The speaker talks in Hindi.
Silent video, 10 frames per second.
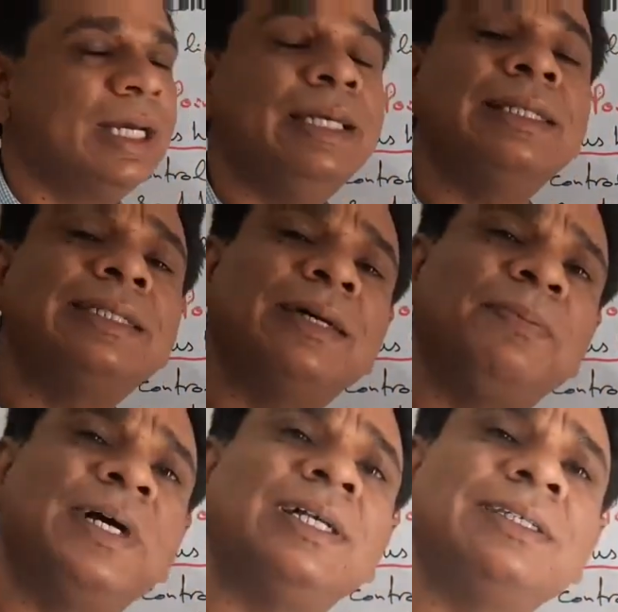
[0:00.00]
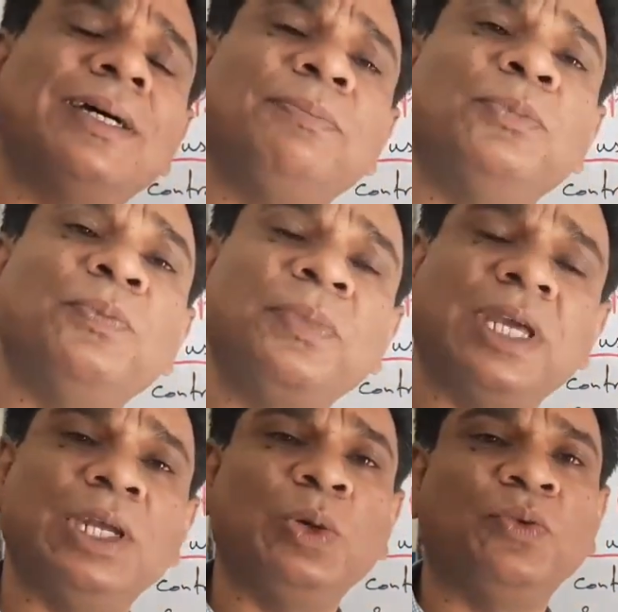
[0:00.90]
ये सब का सब
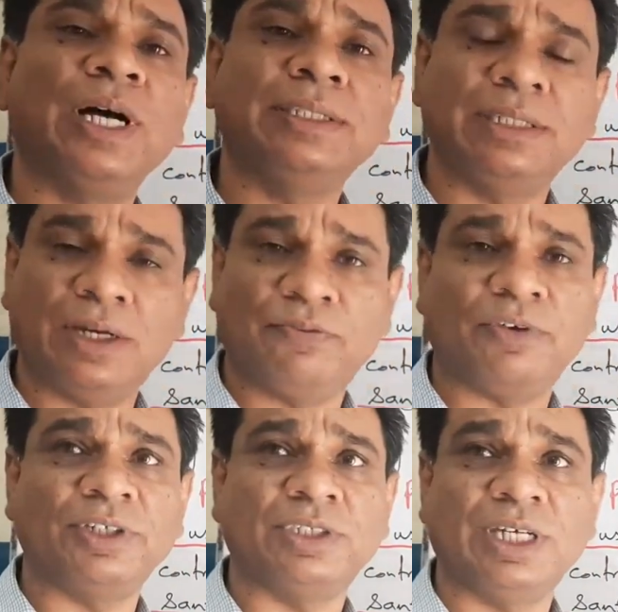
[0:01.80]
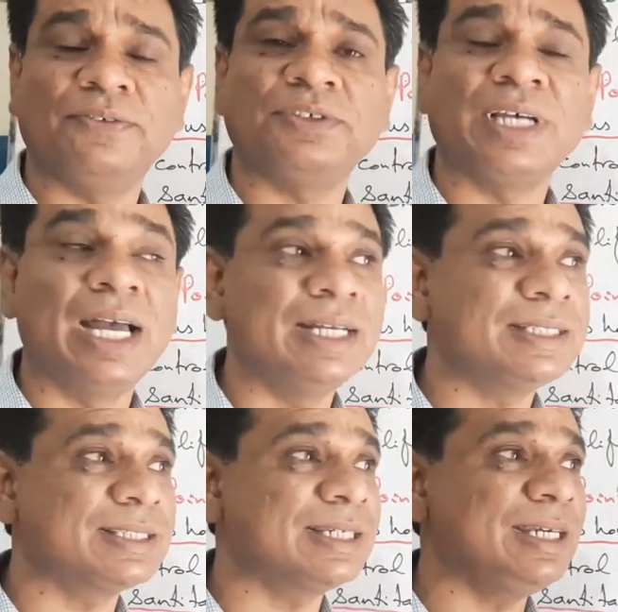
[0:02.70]
मुमकिन हुआ सिर्फ़ और सिर्फ
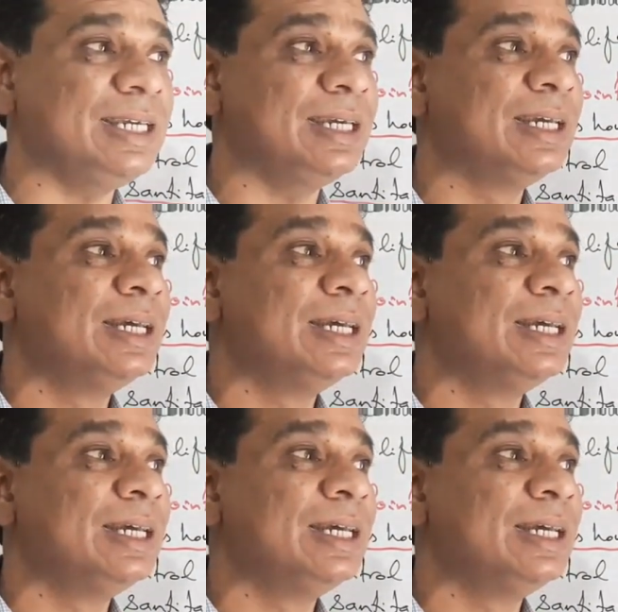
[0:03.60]
साइंस की